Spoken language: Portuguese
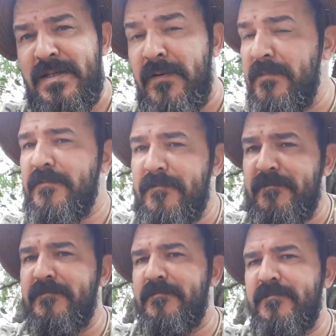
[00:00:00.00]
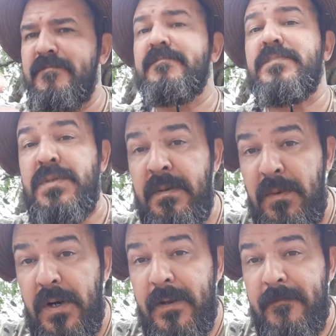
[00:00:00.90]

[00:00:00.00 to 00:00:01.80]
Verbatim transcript: Então, simbora!